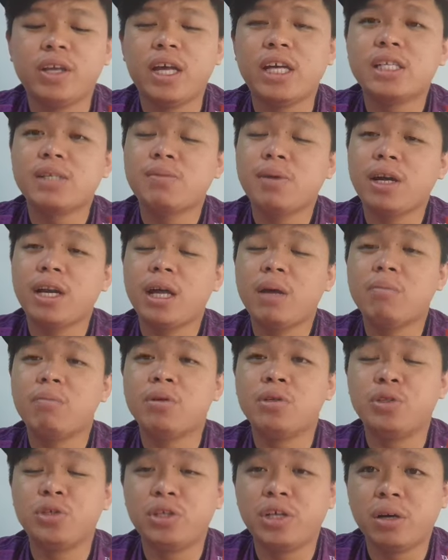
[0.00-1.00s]

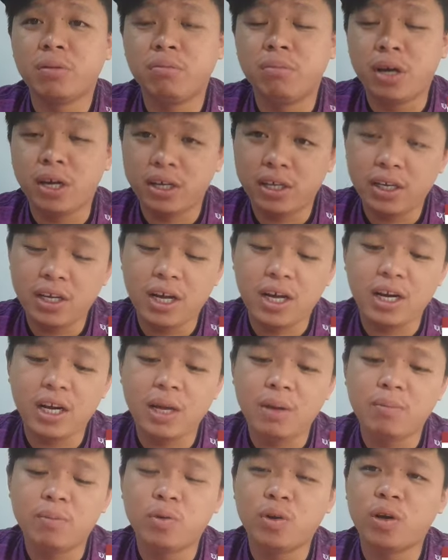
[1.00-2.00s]
SPRM menjejak baki
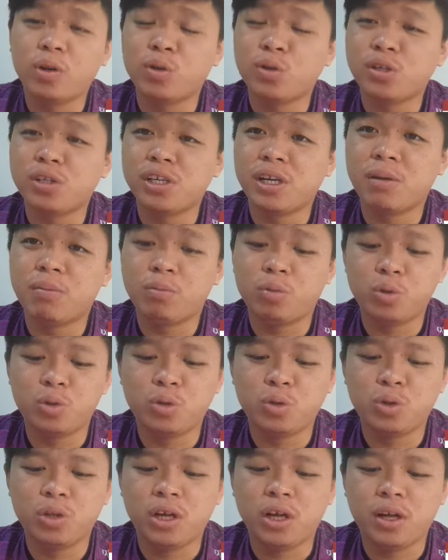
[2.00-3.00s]
RM 260
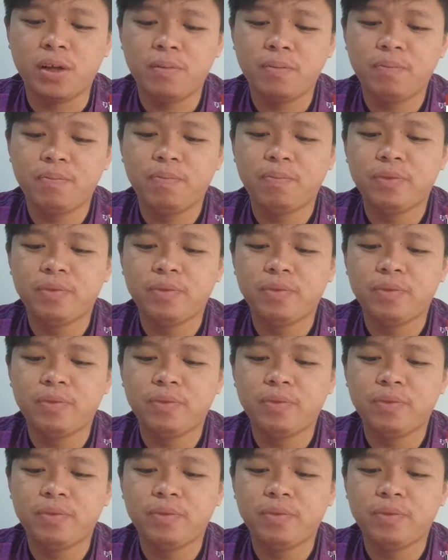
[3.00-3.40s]
juta.